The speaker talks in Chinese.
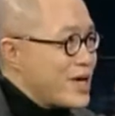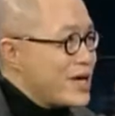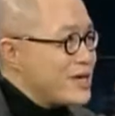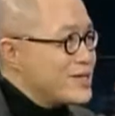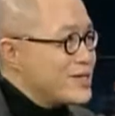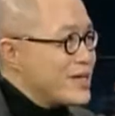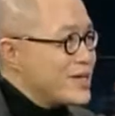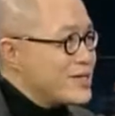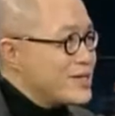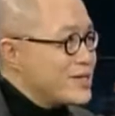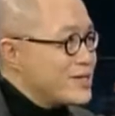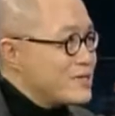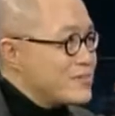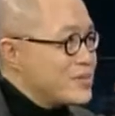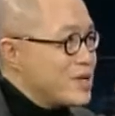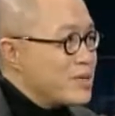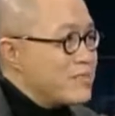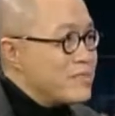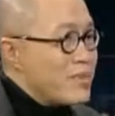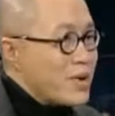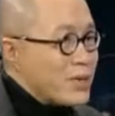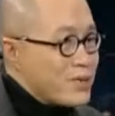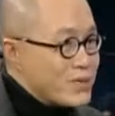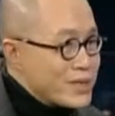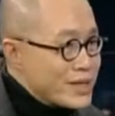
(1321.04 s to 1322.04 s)
后他在这里面
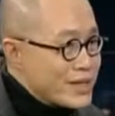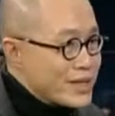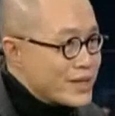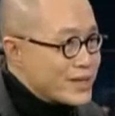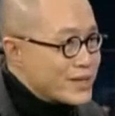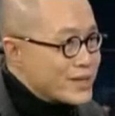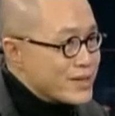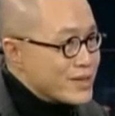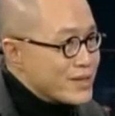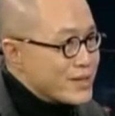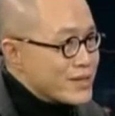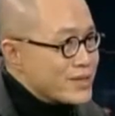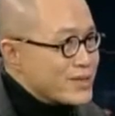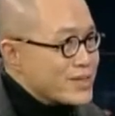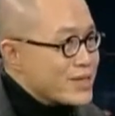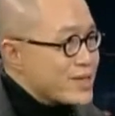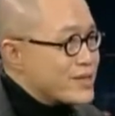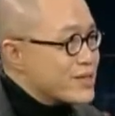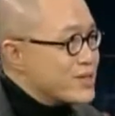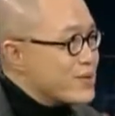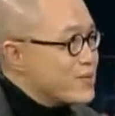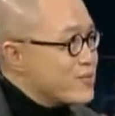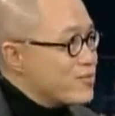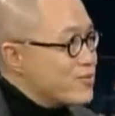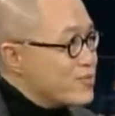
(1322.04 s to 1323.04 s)
谋利，那
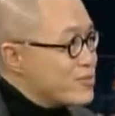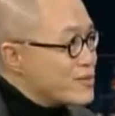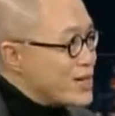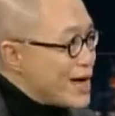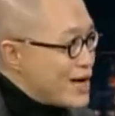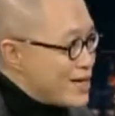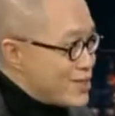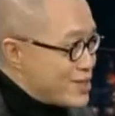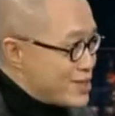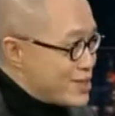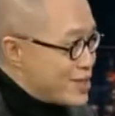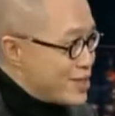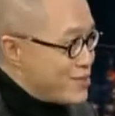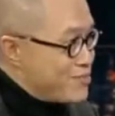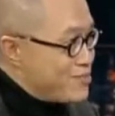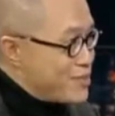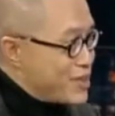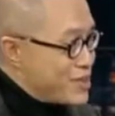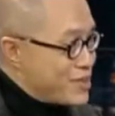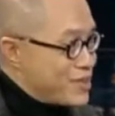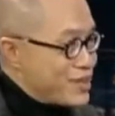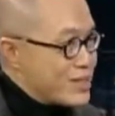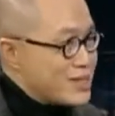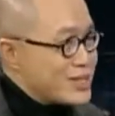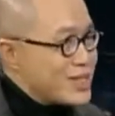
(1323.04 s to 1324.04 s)
那个污染的成
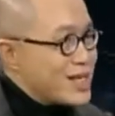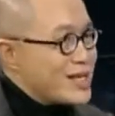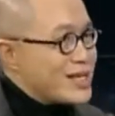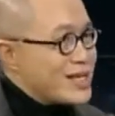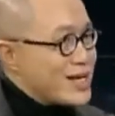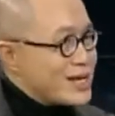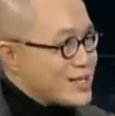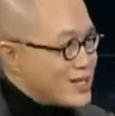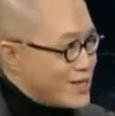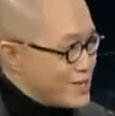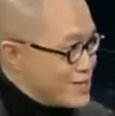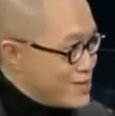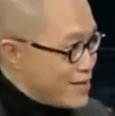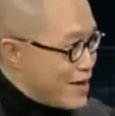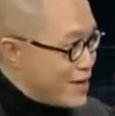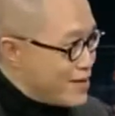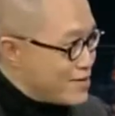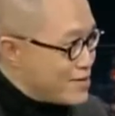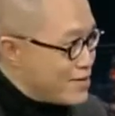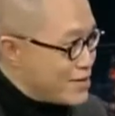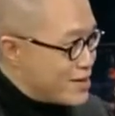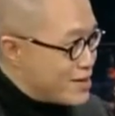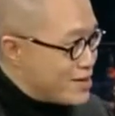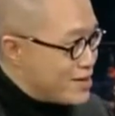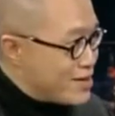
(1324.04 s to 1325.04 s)
本呢，大家承
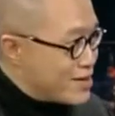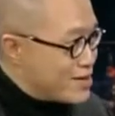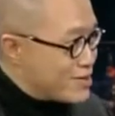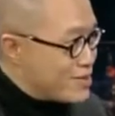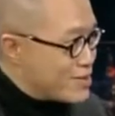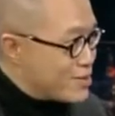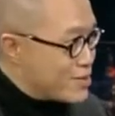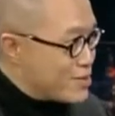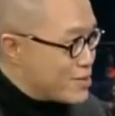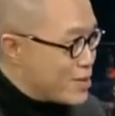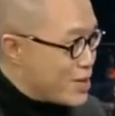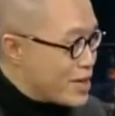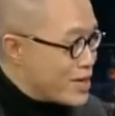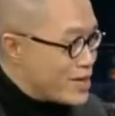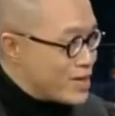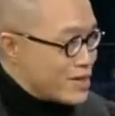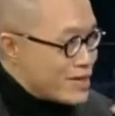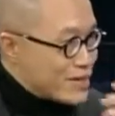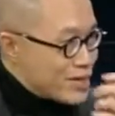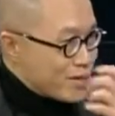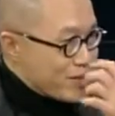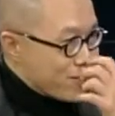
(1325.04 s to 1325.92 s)
担，对不对？